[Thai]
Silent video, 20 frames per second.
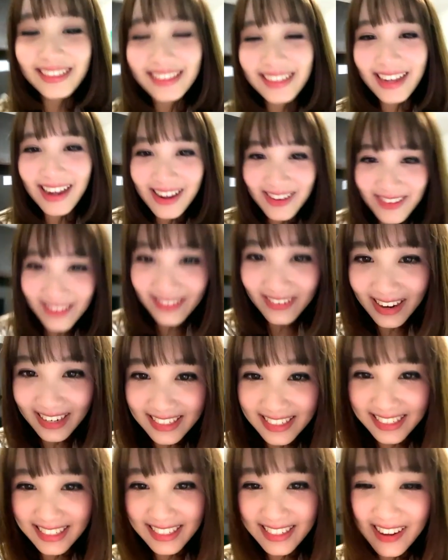ใช่เป็นไฟ
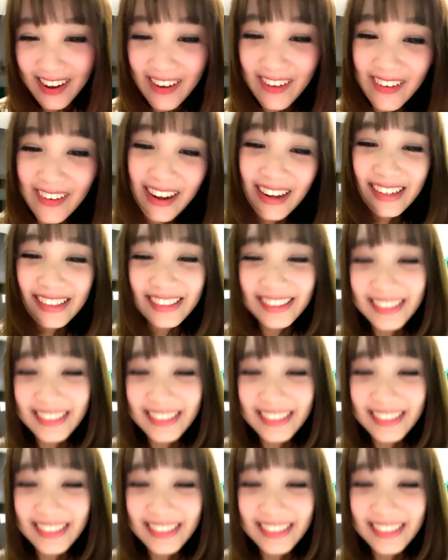ล์ชิ้นเดียวค่ะ